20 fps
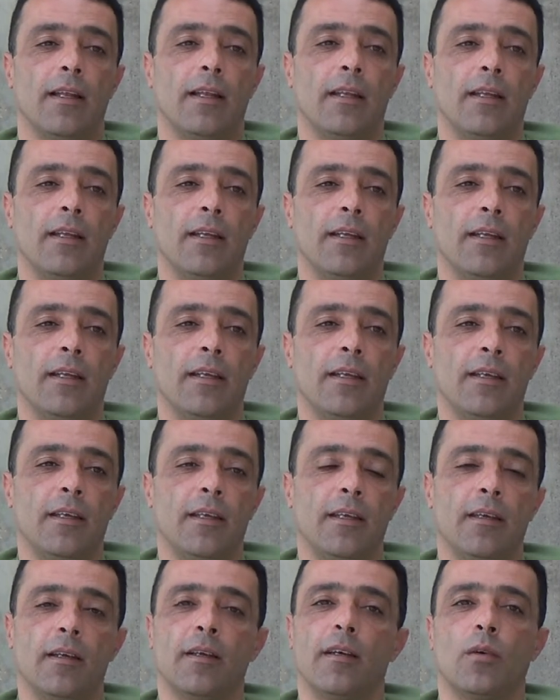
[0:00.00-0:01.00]

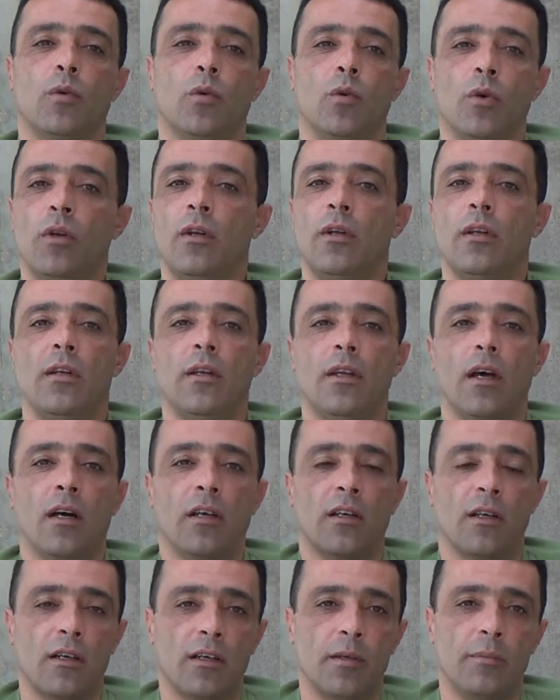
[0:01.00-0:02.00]
لكل
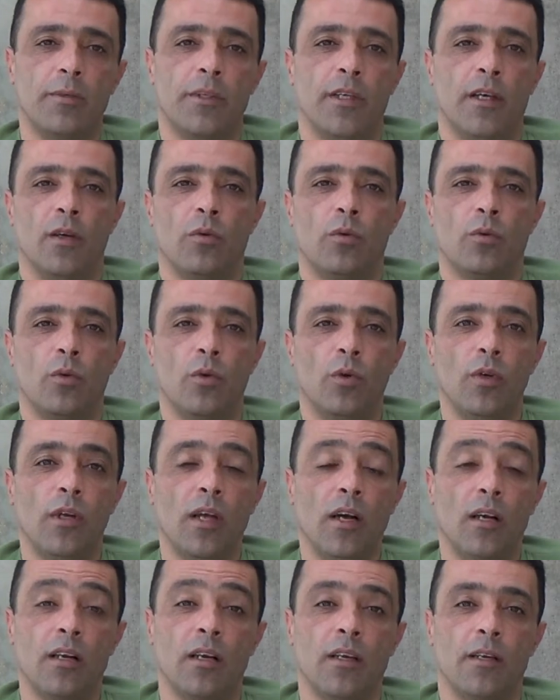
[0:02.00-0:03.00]
أقاربنا وكل
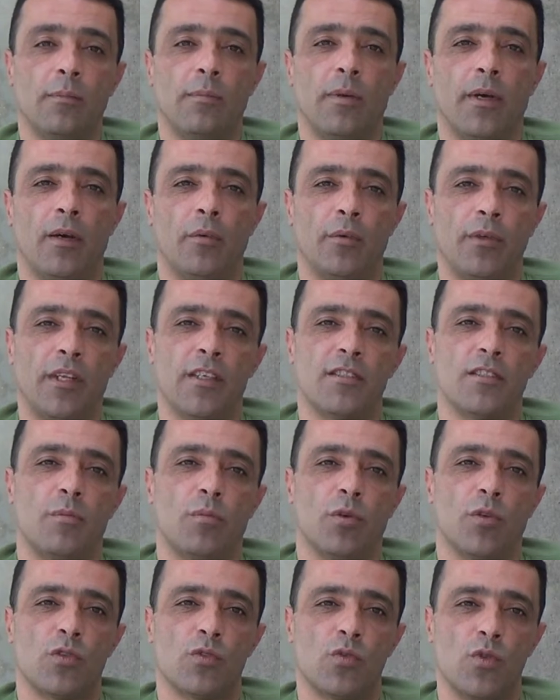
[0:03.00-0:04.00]
أقاربها والناس
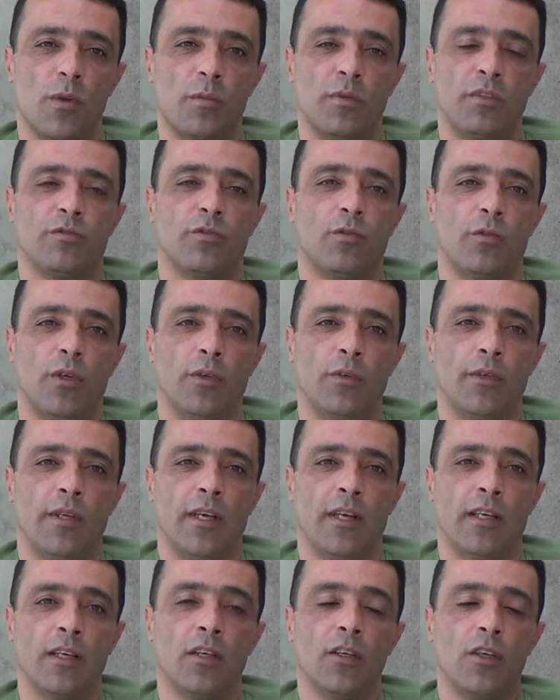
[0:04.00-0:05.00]
اللي بخصوها مدفونة
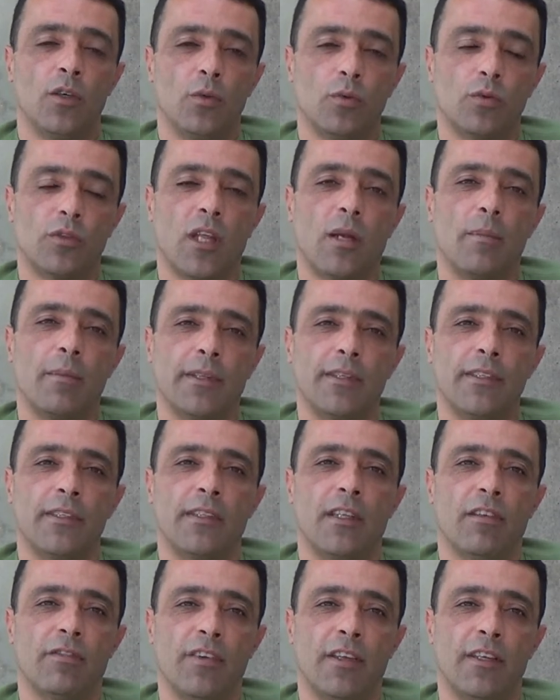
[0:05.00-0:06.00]
هناك وطالبة
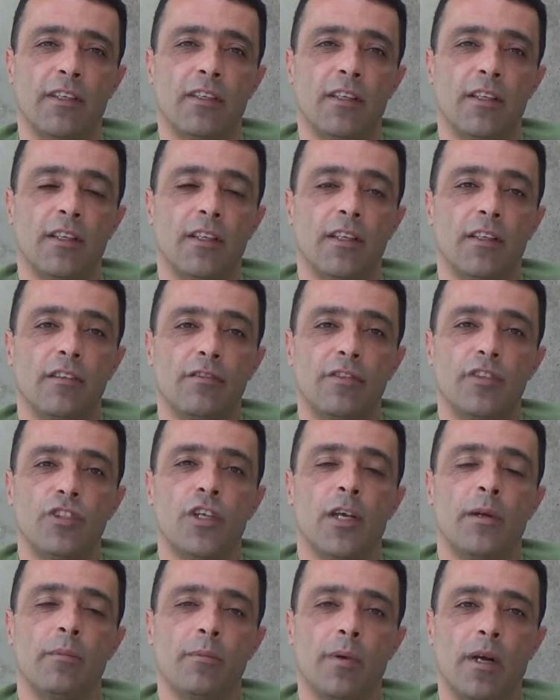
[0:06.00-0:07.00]
تندفن في
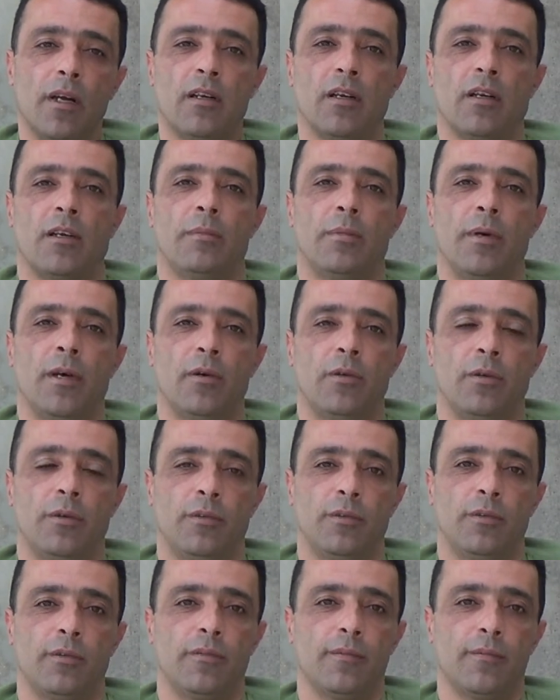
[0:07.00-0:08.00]
جنب أقاربها
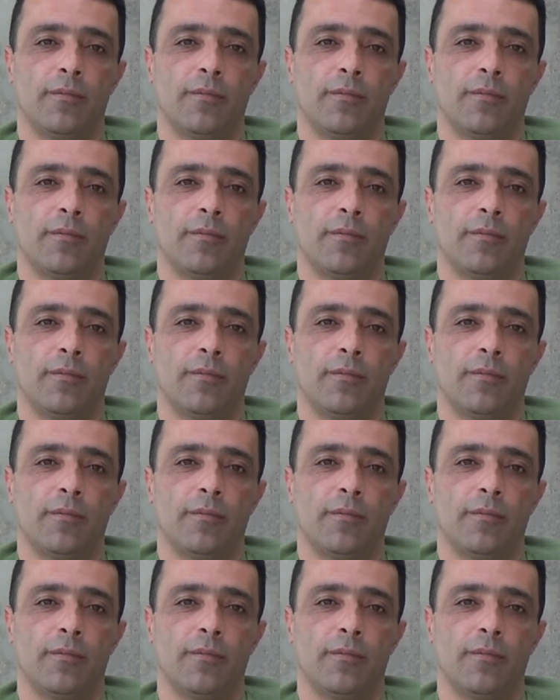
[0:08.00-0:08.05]
هون